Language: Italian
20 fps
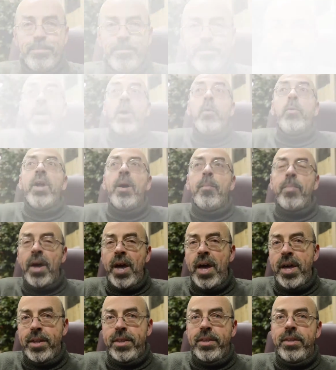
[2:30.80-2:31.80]
da una
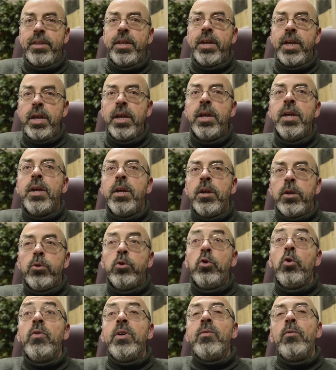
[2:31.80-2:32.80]
parte
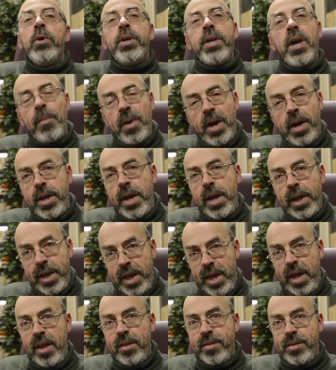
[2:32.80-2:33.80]
dovevo chiamare a
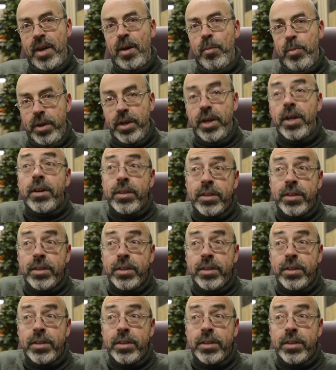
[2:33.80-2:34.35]
casa per